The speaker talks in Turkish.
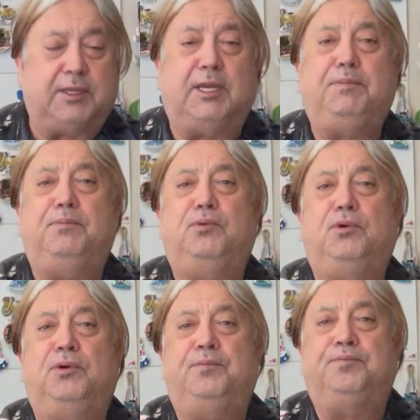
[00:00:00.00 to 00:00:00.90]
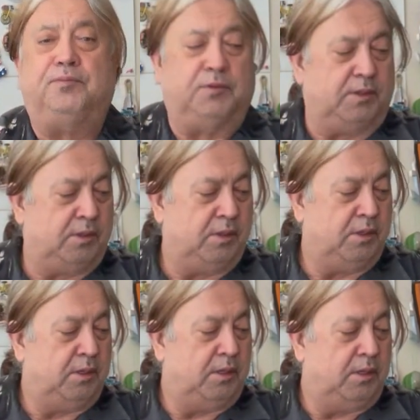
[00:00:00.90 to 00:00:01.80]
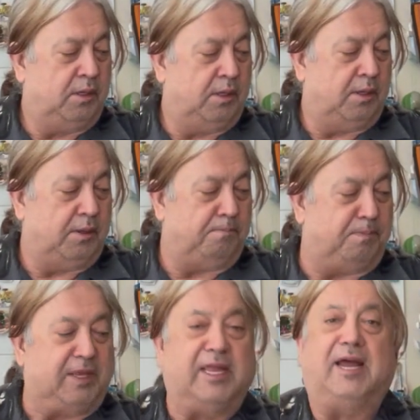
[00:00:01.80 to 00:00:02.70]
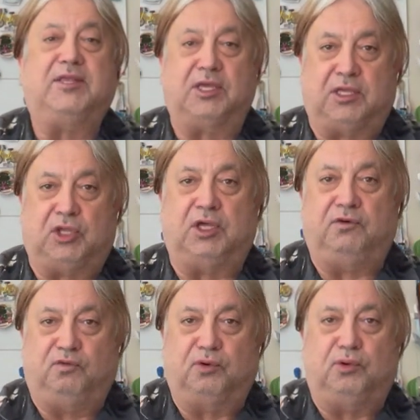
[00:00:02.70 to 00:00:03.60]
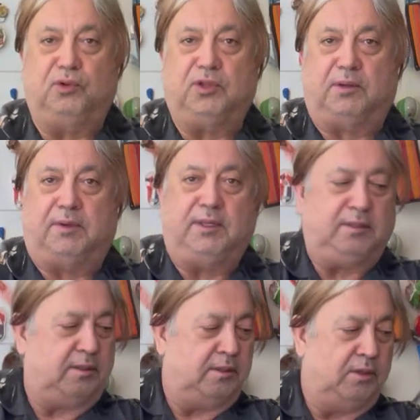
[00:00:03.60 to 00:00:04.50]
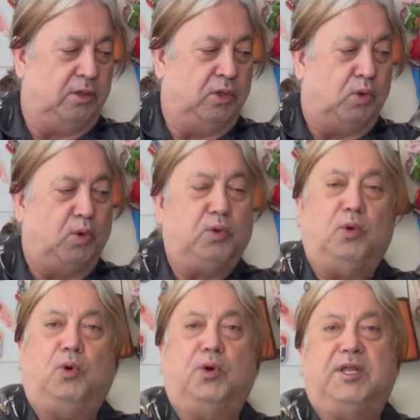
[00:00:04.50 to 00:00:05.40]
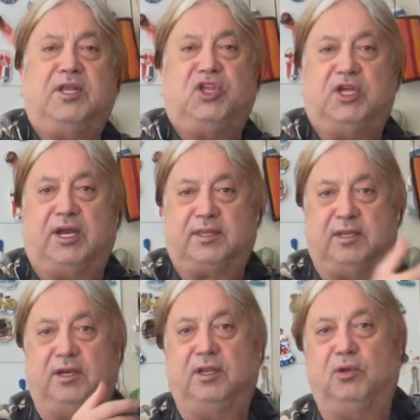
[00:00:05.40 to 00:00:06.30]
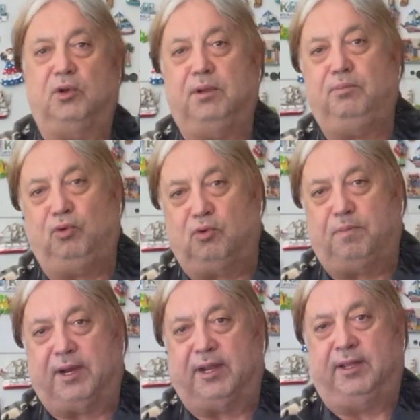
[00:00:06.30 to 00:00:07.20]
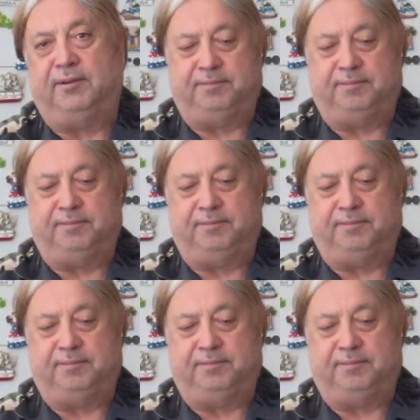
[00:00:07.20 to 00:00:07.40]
Tabi bu binlerce kişiye vurduğun zaman o oranın şartlarına göre büyük para.